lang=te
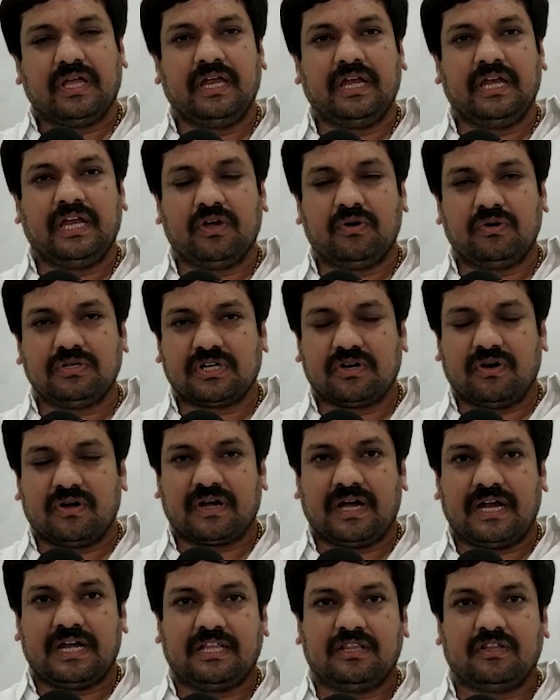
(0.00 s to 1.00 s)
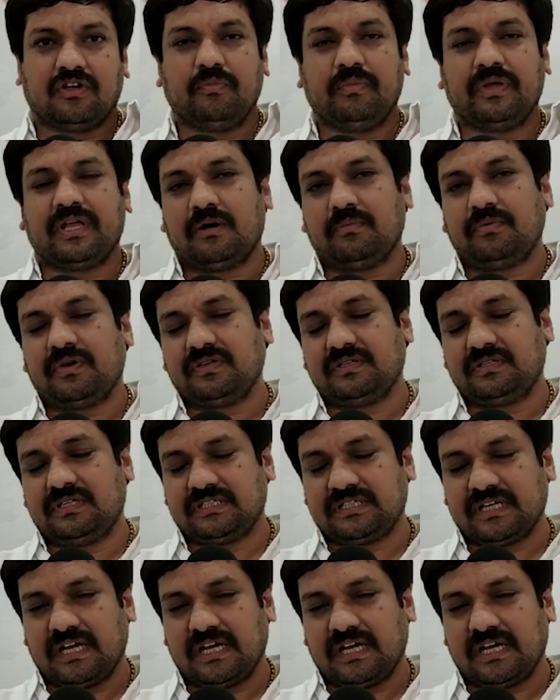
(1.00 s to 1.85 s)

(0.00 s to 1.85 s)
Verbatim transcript: ఈ నియోజకవర్గాన్ని ఎందుకు మీరు అభివృద్ధి